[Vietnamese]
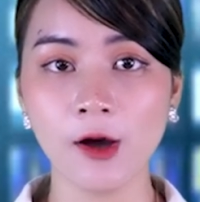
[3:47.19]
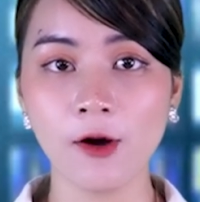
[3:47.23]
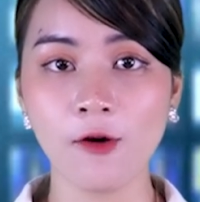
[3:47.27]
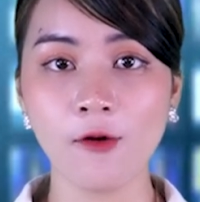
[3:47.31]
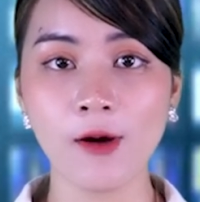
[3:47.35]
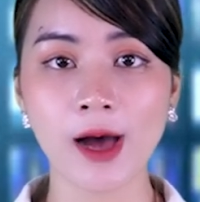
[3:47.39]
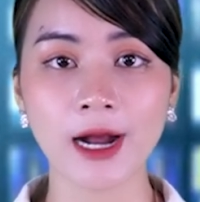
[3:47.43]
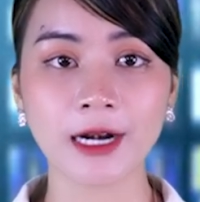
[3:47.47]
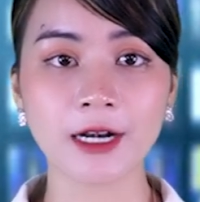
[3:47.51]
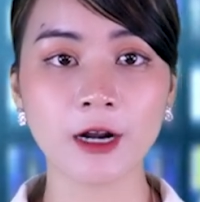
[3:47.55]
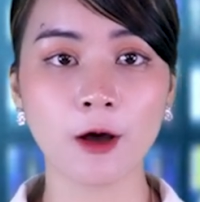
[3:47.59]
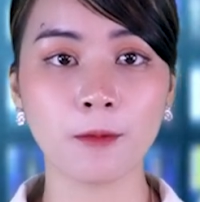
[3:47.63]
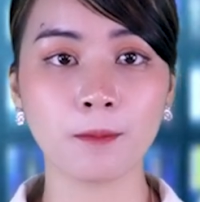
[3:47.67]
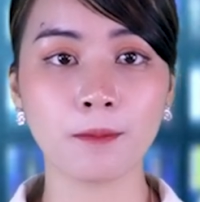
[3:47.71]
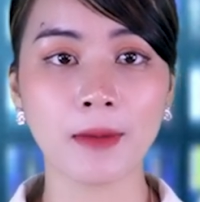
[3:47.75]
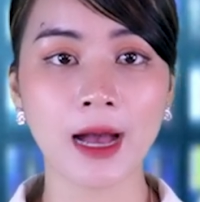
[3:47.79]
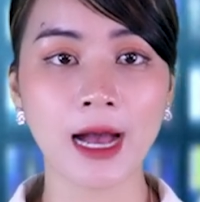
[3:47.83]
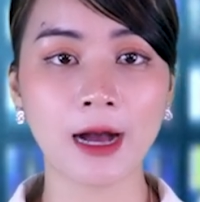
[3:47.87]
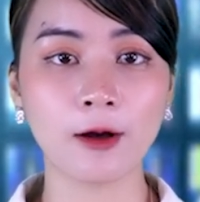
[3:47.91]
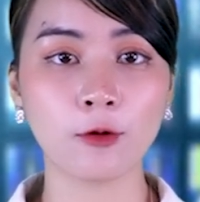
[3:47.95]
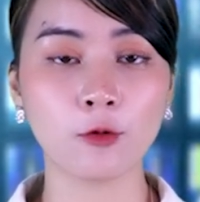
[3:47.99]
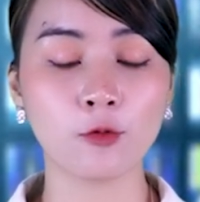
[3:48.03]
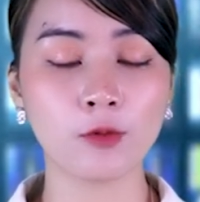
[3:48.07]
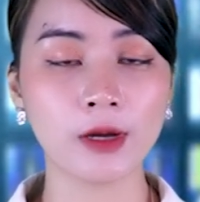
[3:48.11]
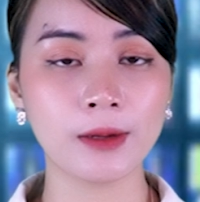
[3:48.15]
hoạt động
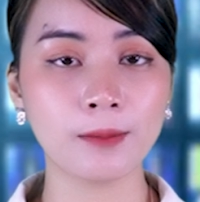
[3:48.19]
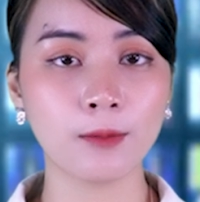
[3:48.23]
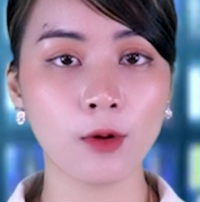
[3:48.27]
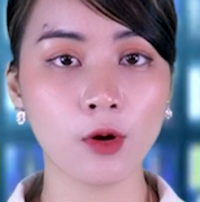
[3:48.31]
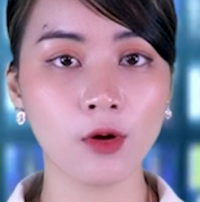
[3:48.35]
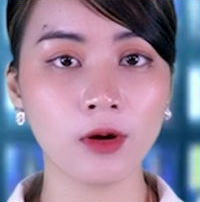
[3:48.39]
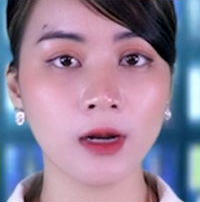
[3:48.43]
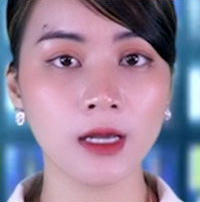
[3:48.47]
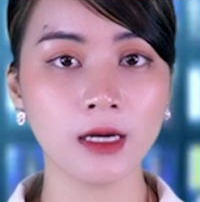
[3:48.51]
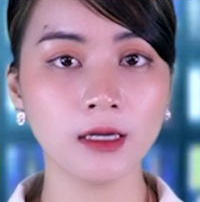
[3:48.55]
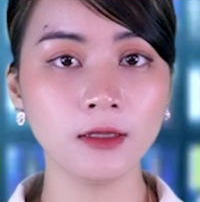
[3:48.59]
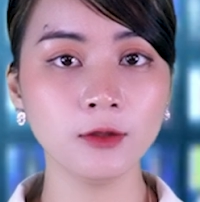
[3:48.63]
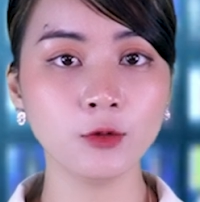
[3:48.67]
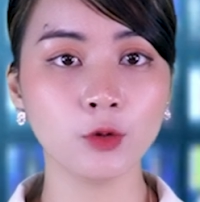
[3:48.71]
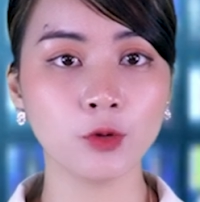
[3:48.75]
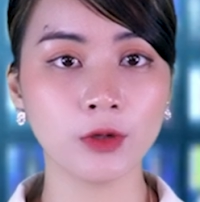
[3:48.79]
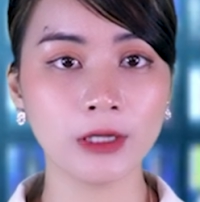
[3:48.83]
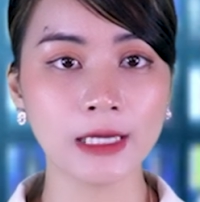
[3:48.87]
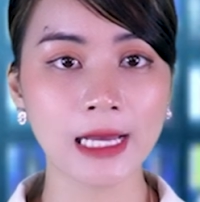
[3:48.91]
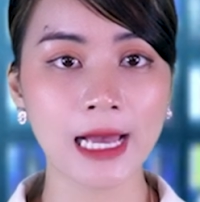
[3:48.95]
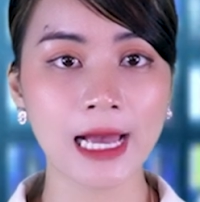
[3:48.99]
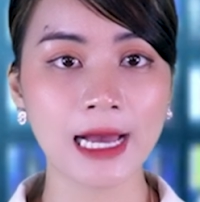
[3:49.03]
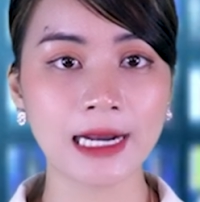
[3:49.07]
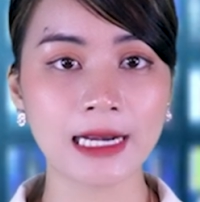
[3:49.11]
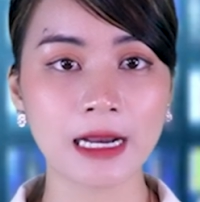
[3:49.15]
mạng quy mô lớn của
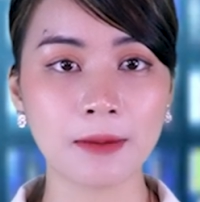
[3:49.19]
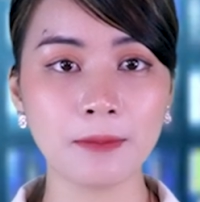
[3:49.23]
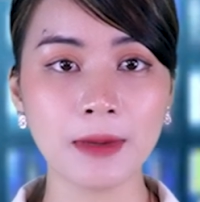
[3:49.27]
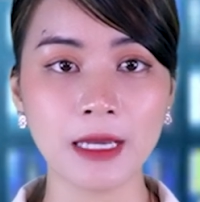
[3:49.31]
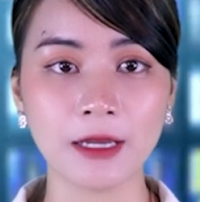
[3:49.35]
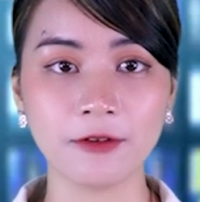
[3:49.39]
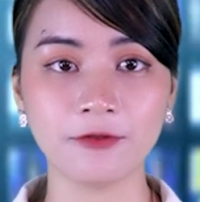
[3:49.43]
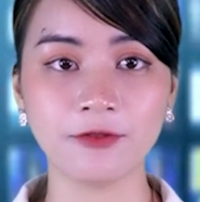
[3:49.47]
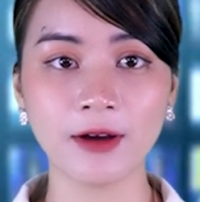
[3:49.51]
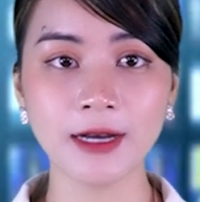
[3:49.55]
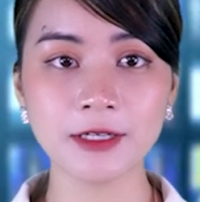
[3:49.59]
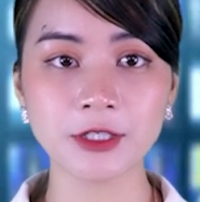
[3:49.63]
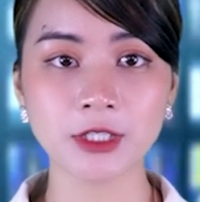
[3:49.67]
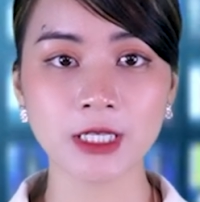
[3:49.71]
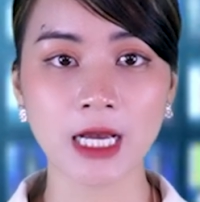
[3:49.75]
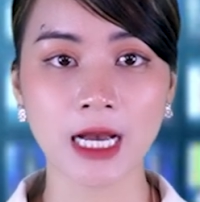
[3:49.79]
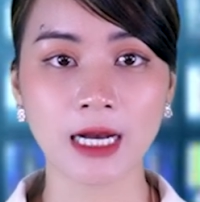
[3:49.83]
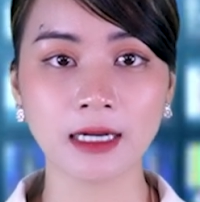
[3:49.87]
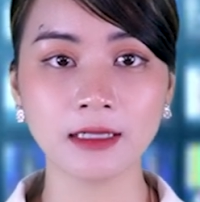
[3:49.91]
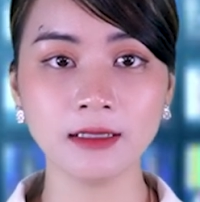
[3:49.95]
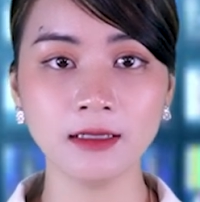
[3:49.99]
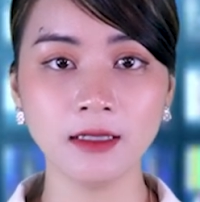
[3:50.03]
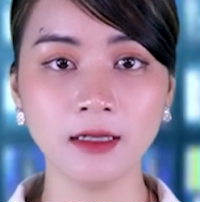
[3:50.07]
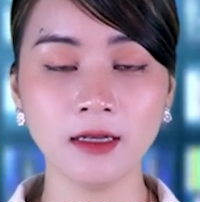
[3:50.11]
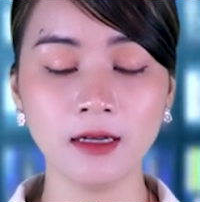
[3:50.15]
Nga đã bị phá
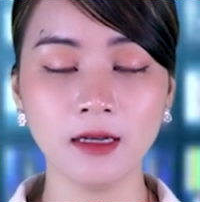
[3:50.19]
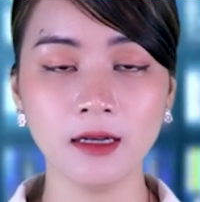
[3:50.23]
sản.